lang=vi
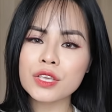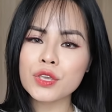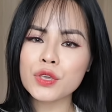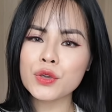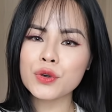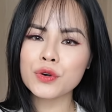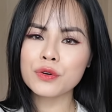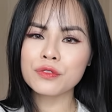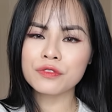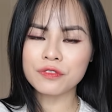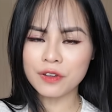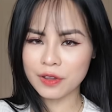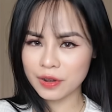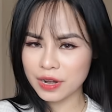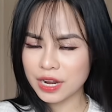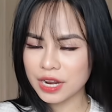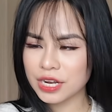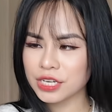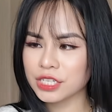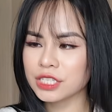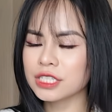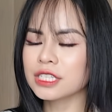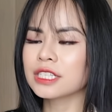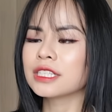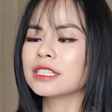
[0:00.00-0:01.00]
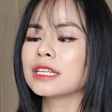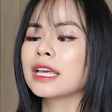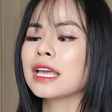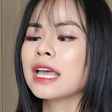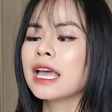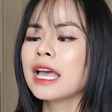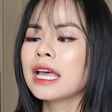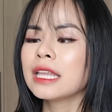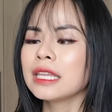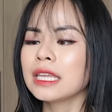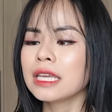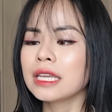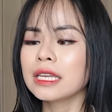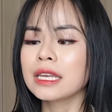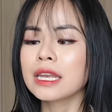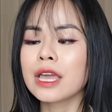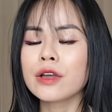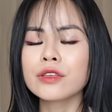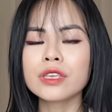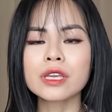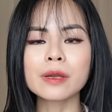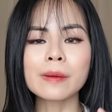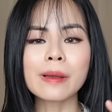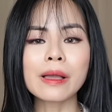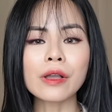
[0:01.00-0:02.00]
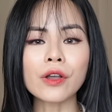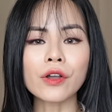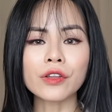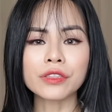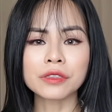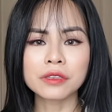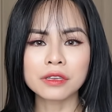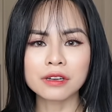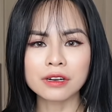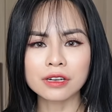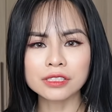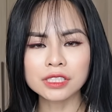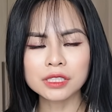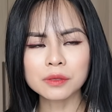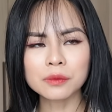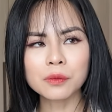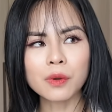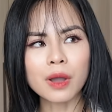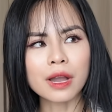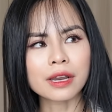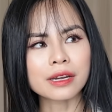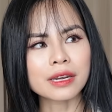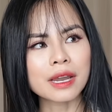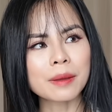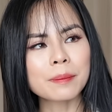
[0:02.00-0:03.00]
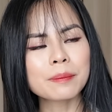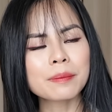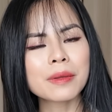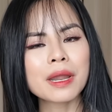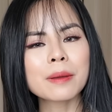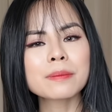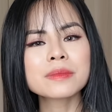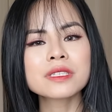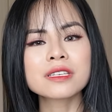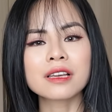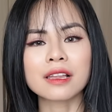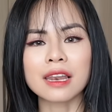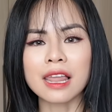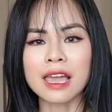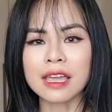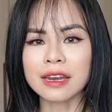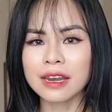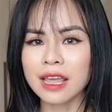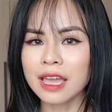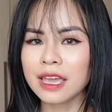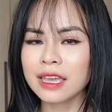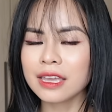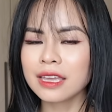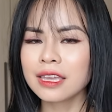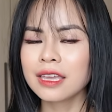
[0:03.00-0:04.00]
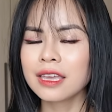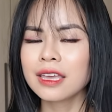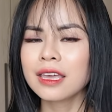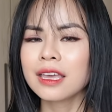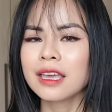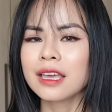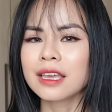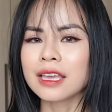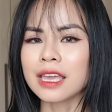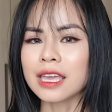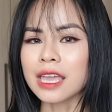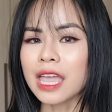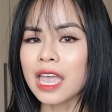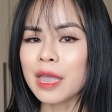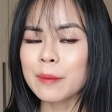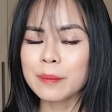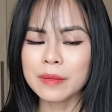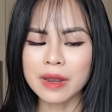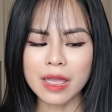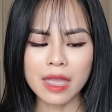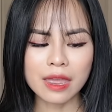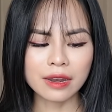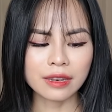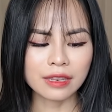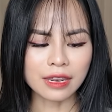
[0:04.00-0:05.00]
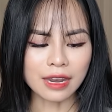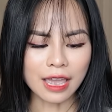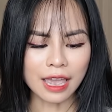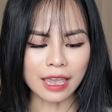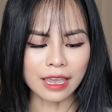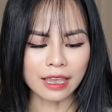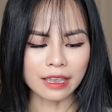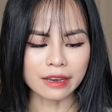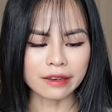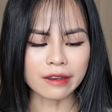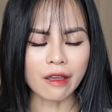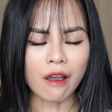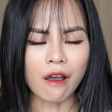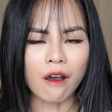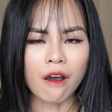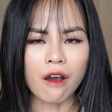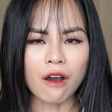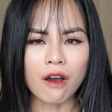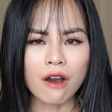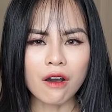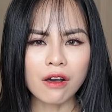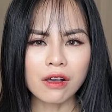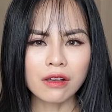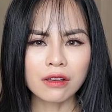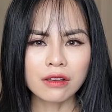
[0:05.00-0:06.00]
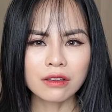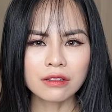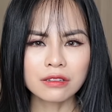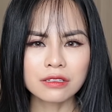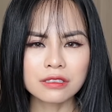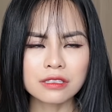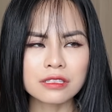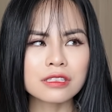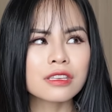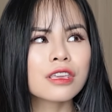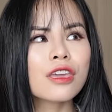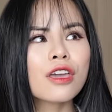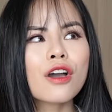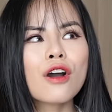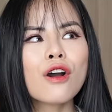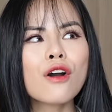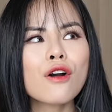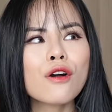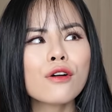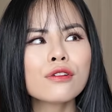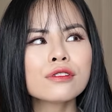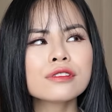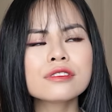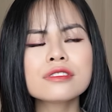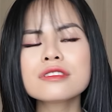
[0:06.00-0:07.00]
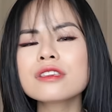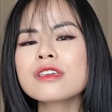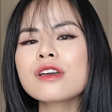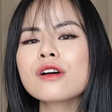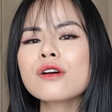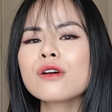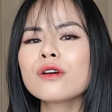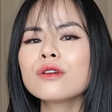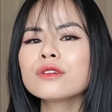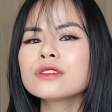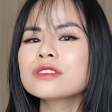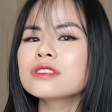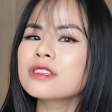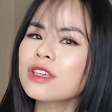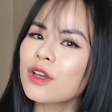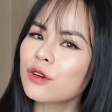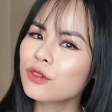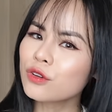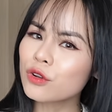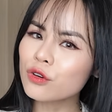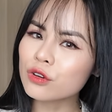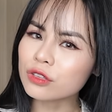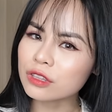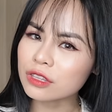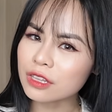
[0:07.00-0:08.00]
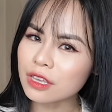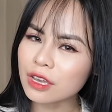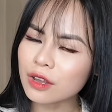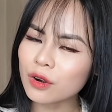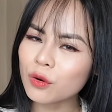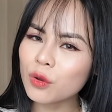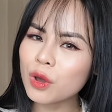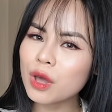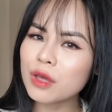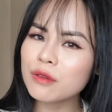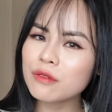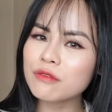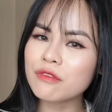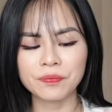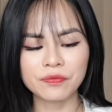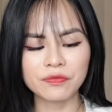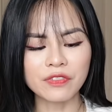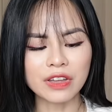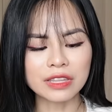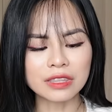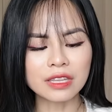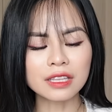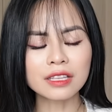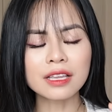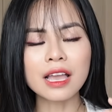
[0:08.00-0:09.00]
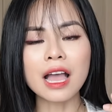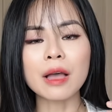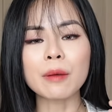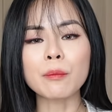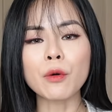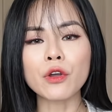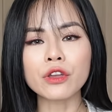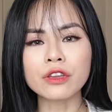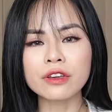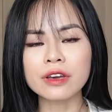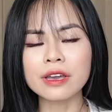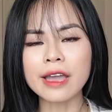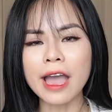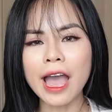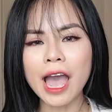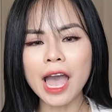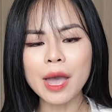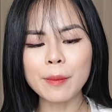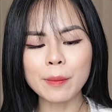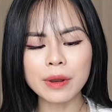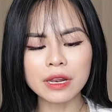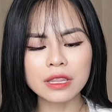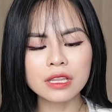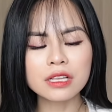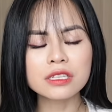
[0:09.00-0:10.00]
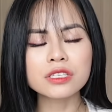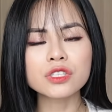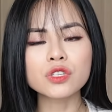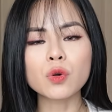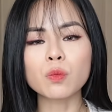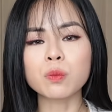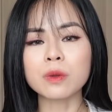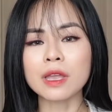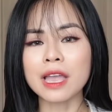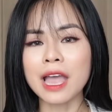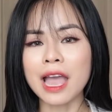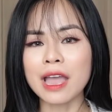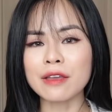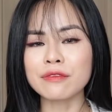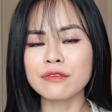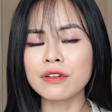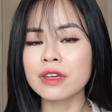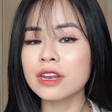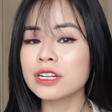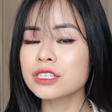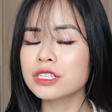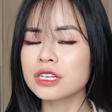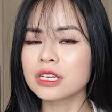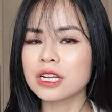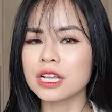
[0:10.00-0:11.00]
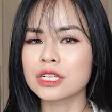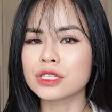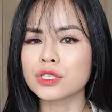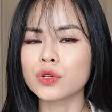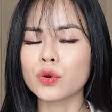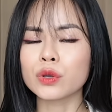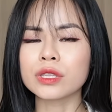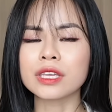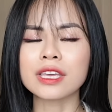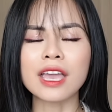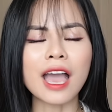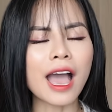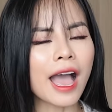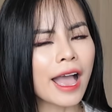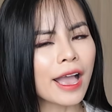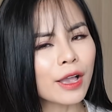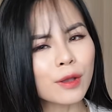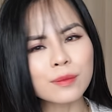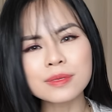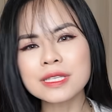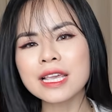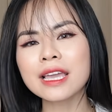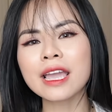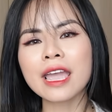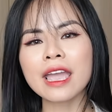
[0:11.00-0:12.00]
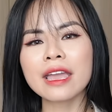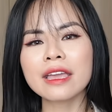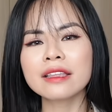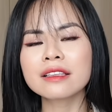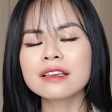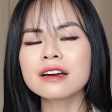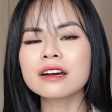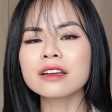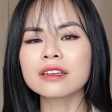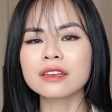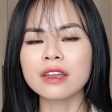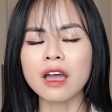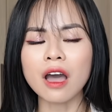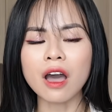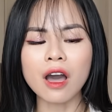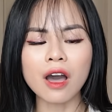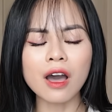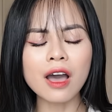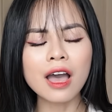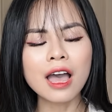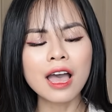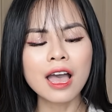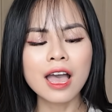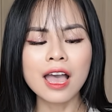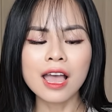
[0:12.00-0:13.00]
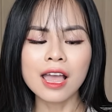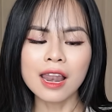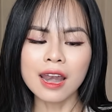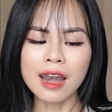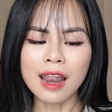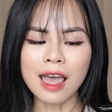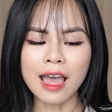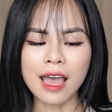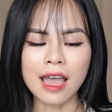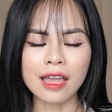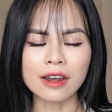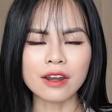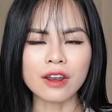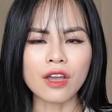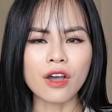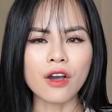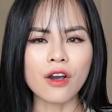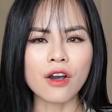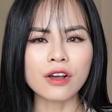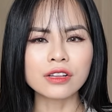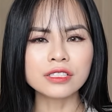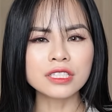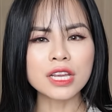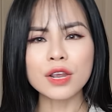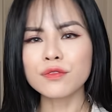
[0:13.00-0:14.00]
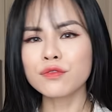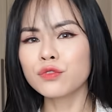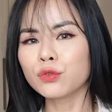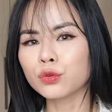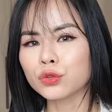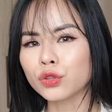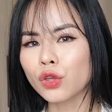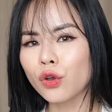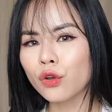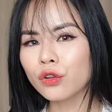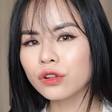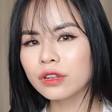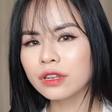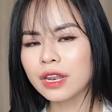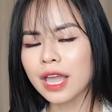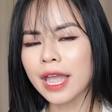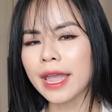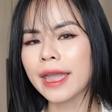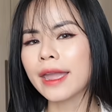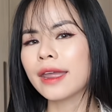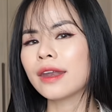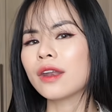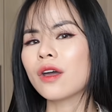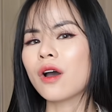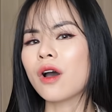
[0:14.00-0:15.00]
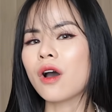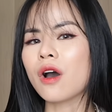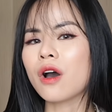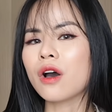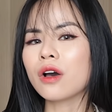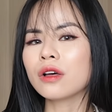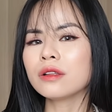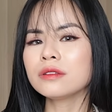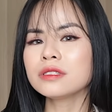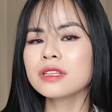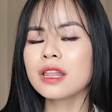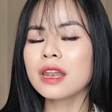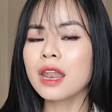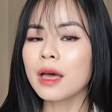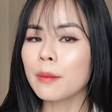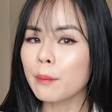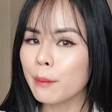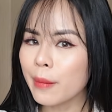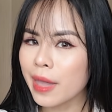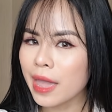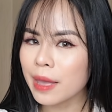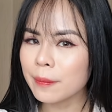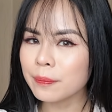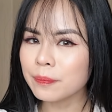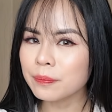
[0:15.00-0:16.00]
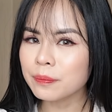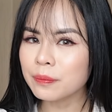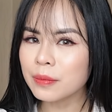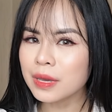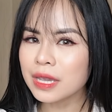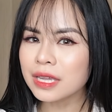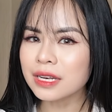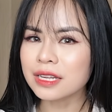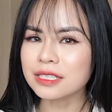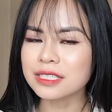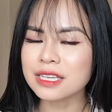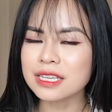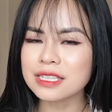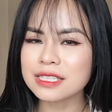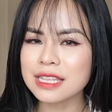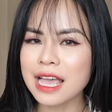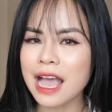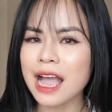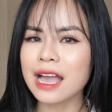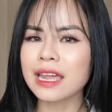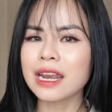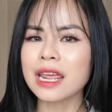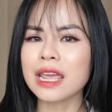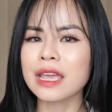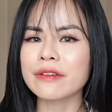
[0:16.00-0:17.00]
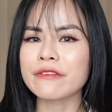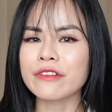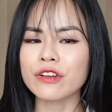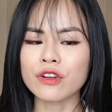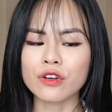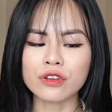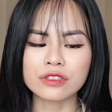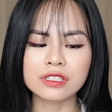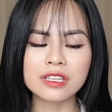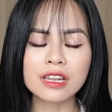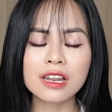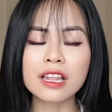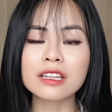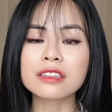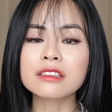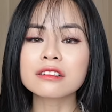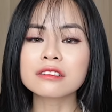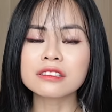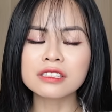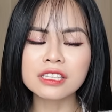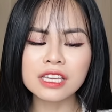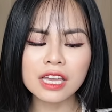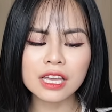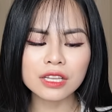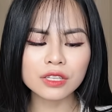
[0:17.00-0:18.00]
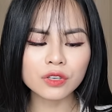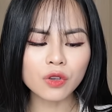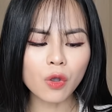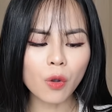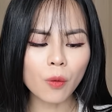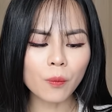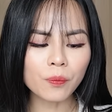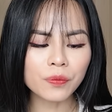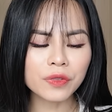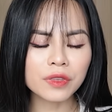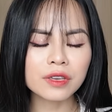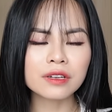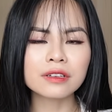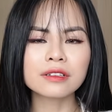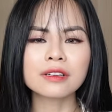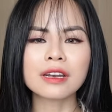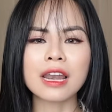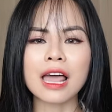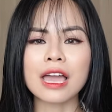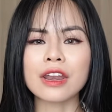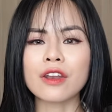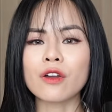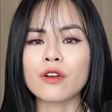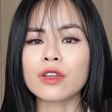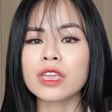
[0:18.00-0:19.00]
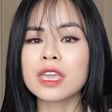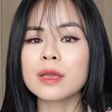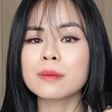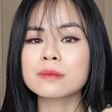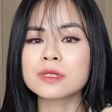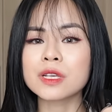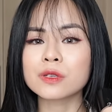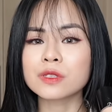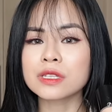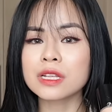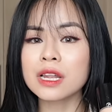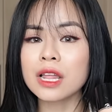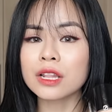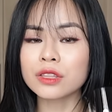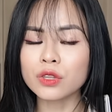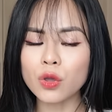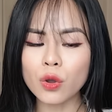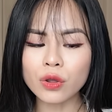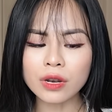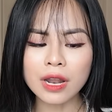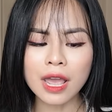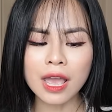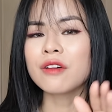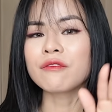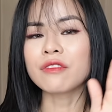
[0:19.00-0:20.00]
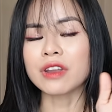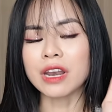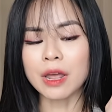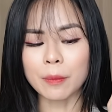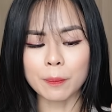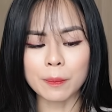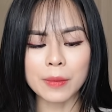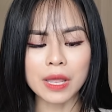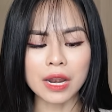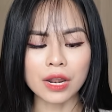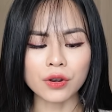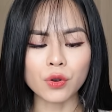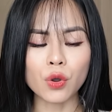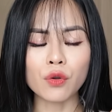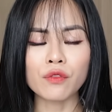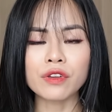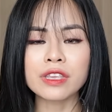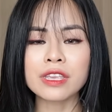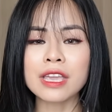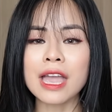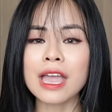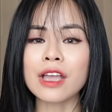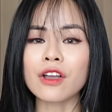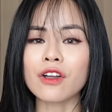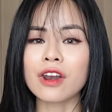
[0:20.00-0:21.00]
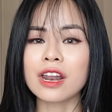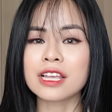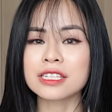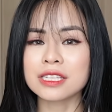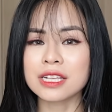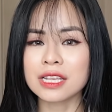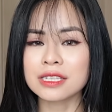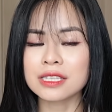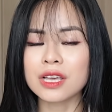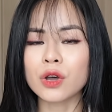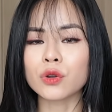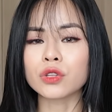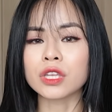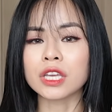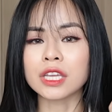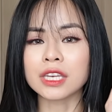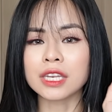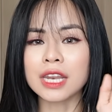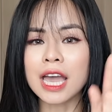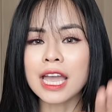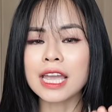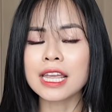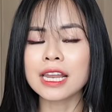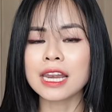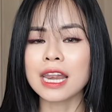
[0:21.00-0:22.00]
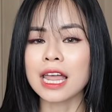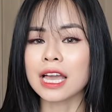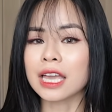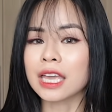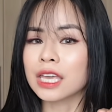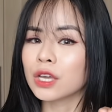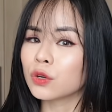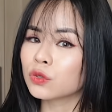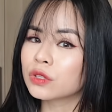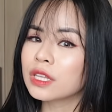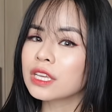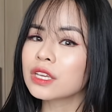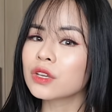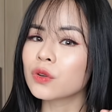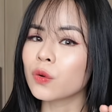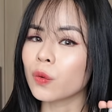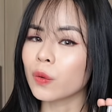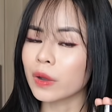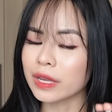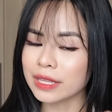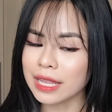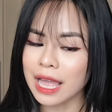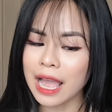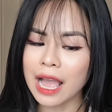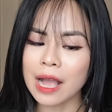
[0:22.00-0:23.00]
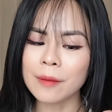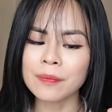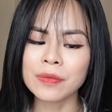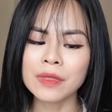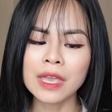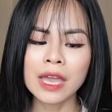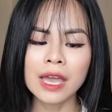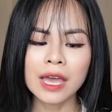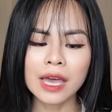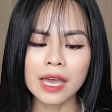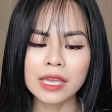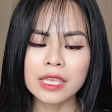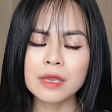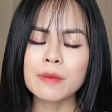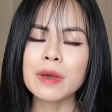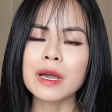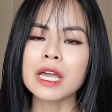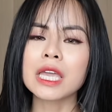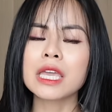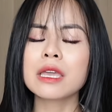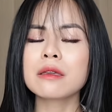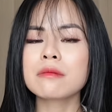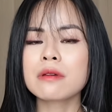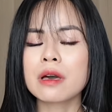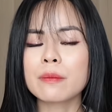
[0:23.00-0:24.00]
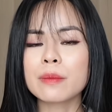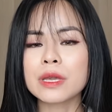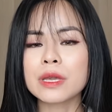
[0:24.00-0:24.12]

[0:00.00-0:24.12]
Seal Foundation thì nếu như các bạn còn nhớ trong khoảng 5 năm trở lại đây cái kem nền này nó siêu siêu siêu nổi tiếng luôn và tất cả mọi người ai mà đã từng dùng cái foundation này rồi thì ai cũng sẽ khen ngợi nó là nó che phủ tốt này nó rất là mềm mịn ở trên da này và nó rất là tự nhiên cũng như là nó kiềm dầu rất là tốt và đặc biệt là đối với những ai có làn da dầu thì đây là cứu tinh của người ta thế nhưng mà khi mà